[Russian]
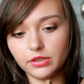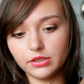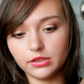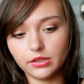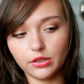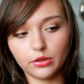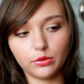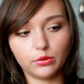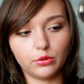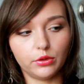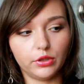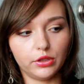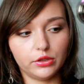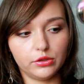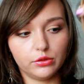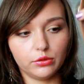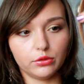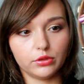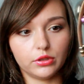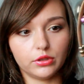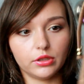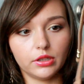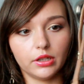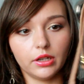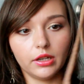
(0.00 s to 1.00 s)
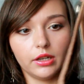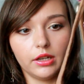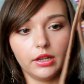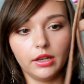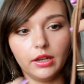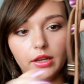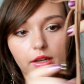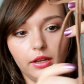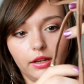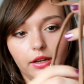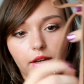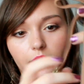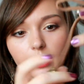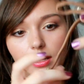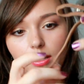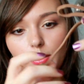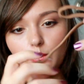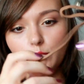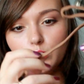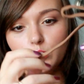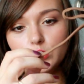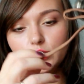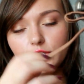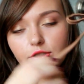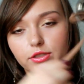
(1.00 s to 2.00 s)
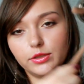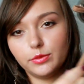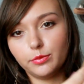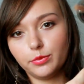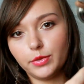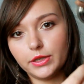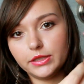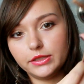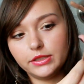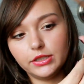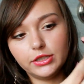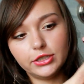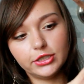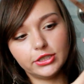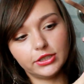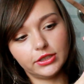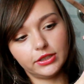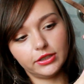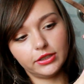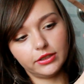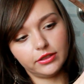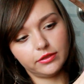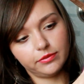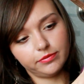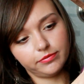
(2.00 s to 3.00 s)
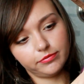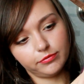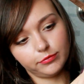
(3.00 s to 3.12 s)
весь такой идет. А, очень симпатичные,